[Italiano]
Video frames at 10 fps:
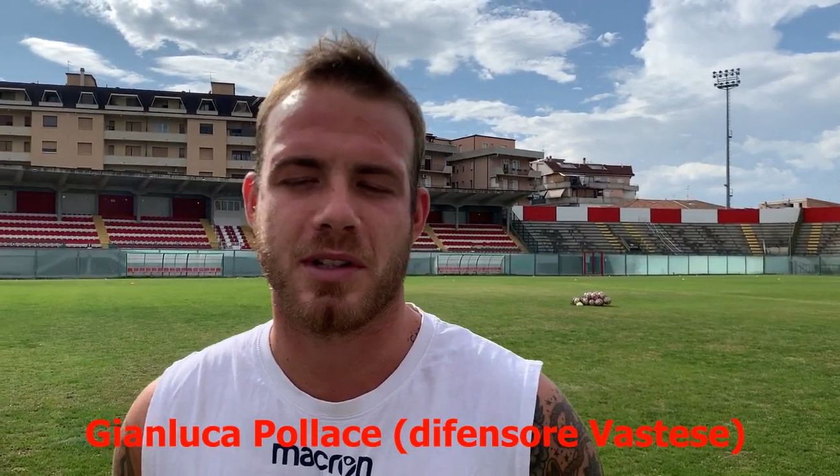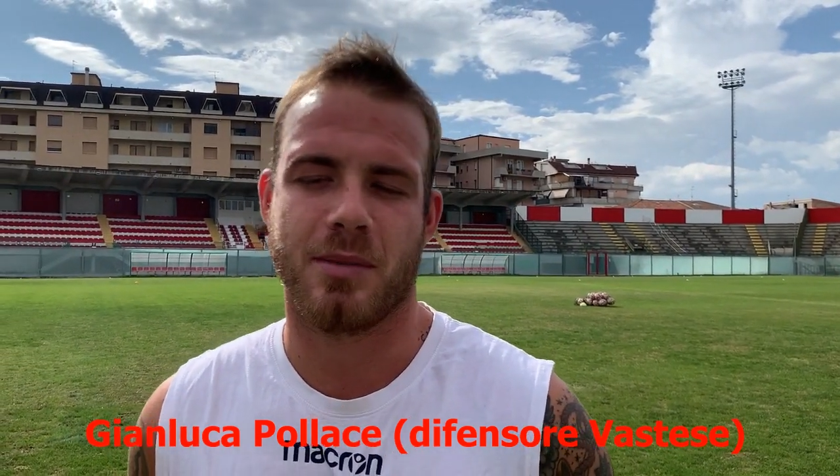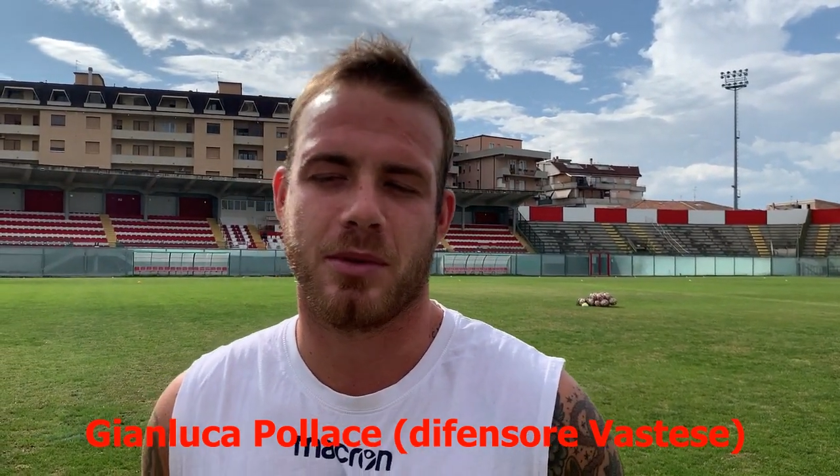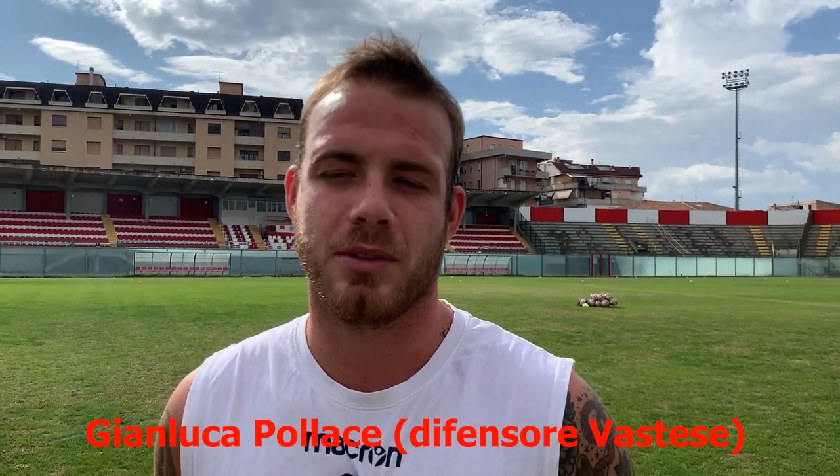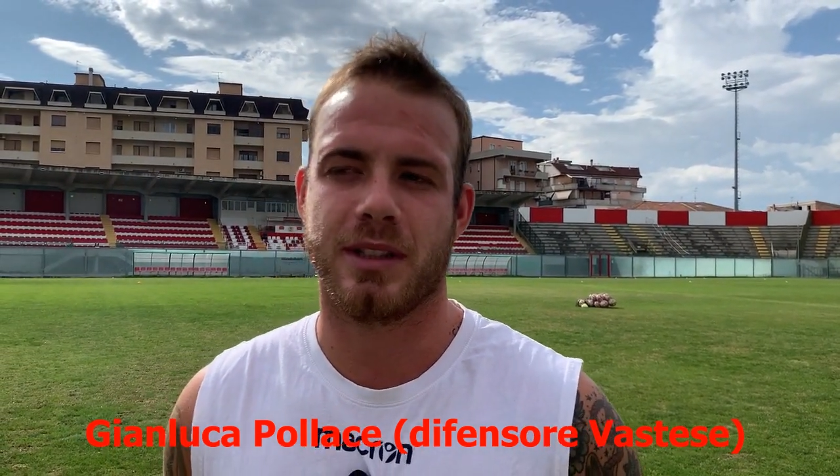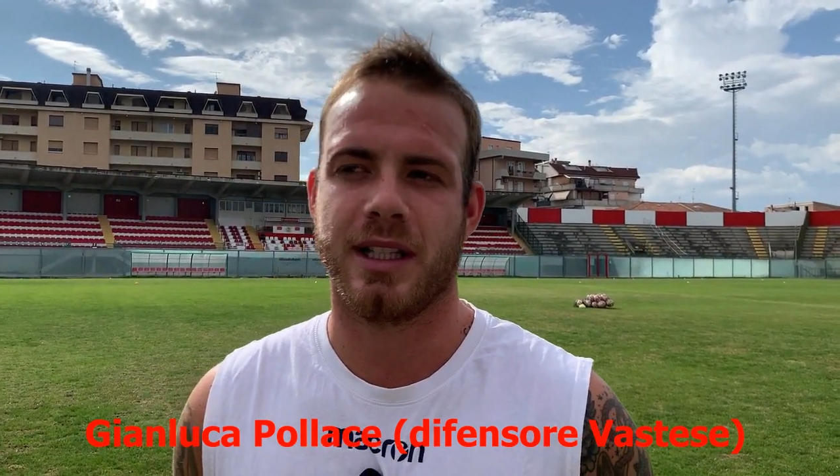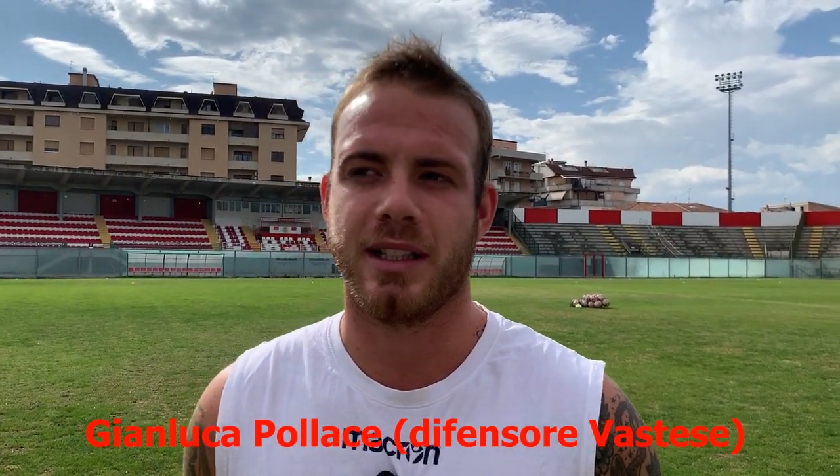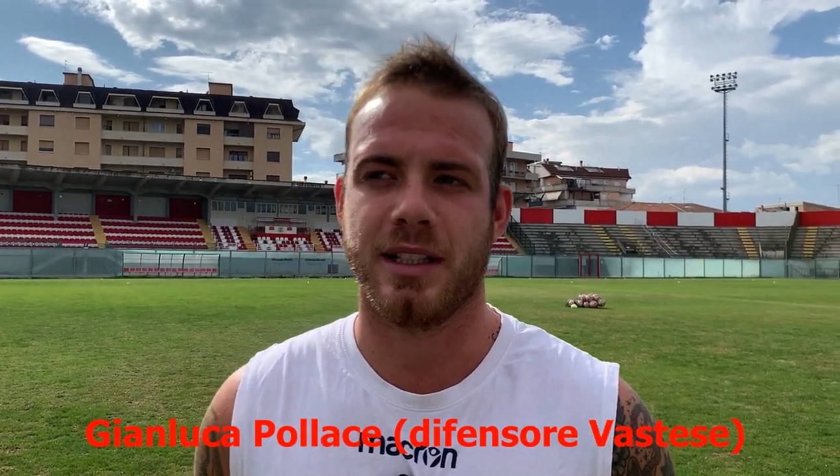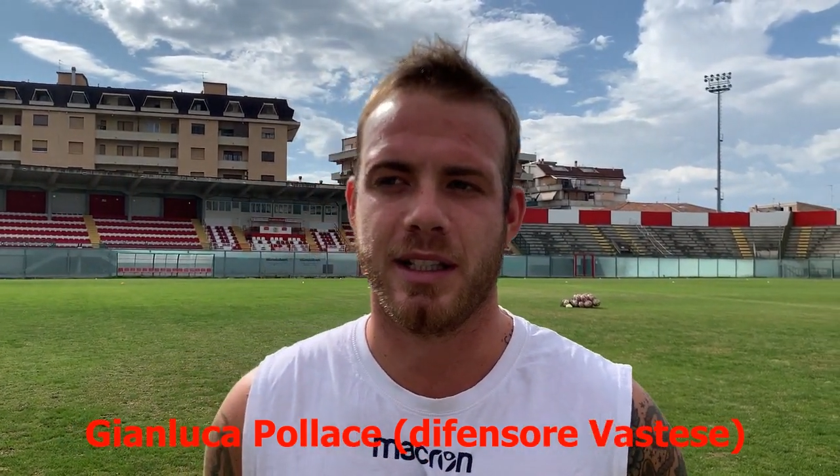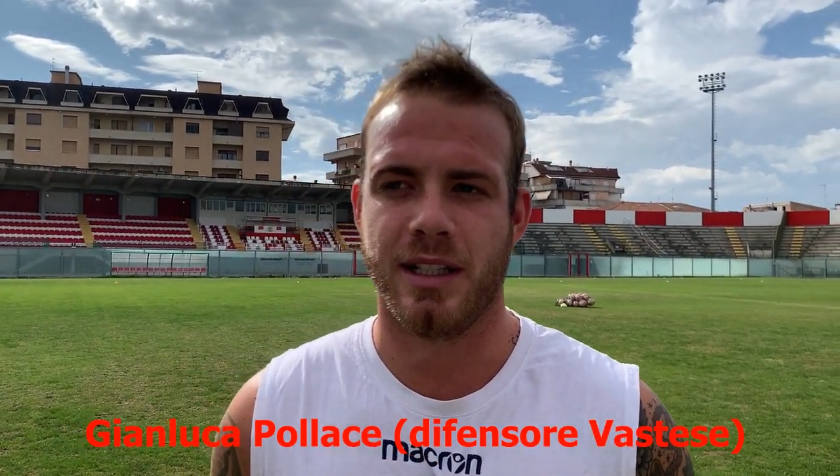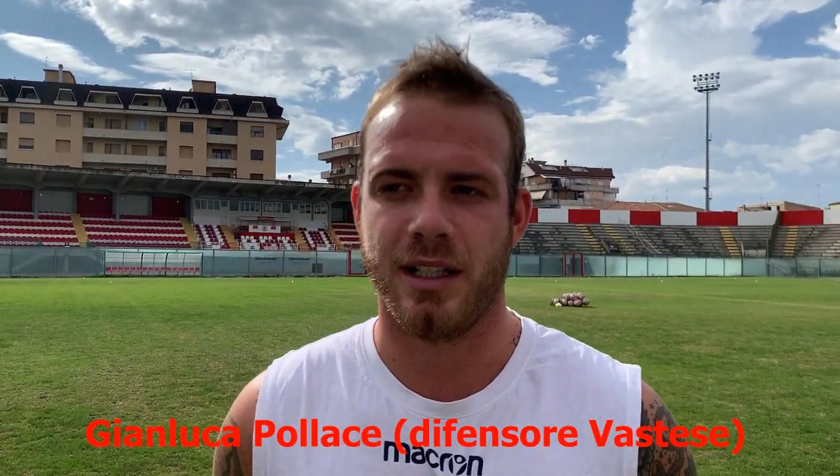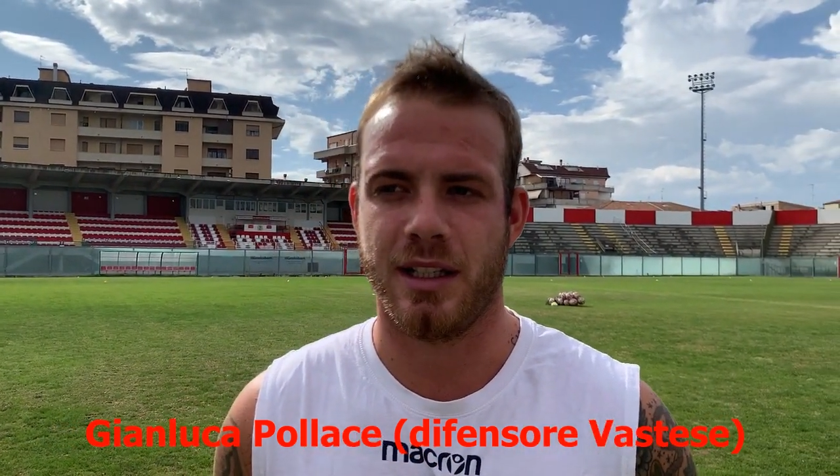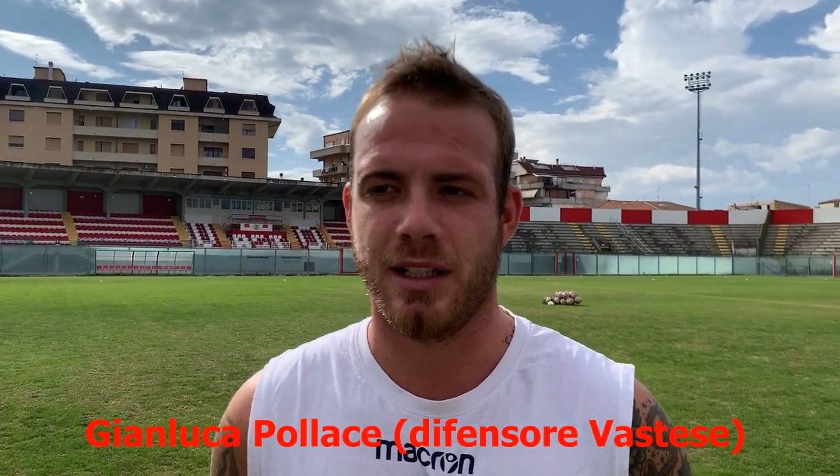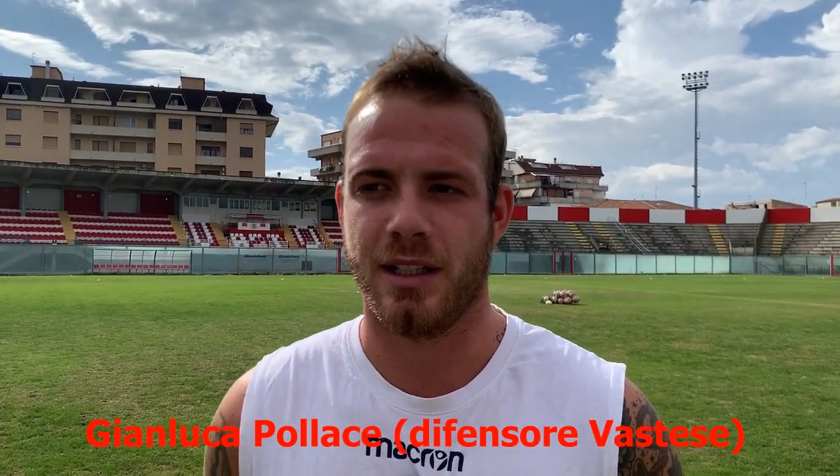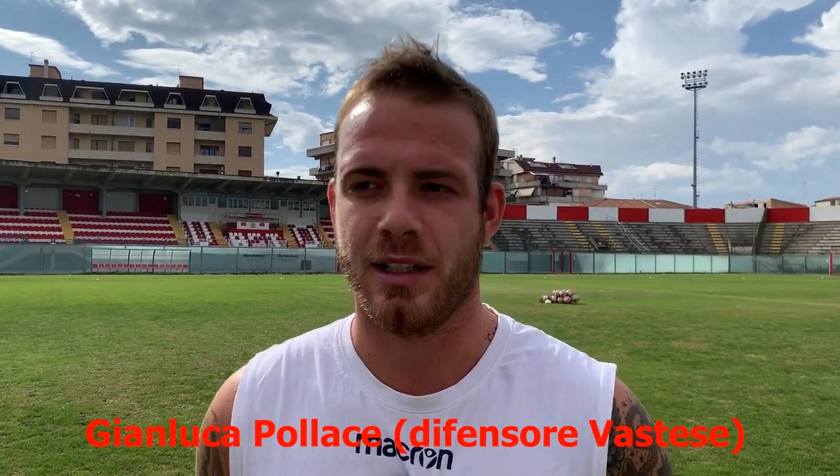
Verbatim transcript: siamo contenti del,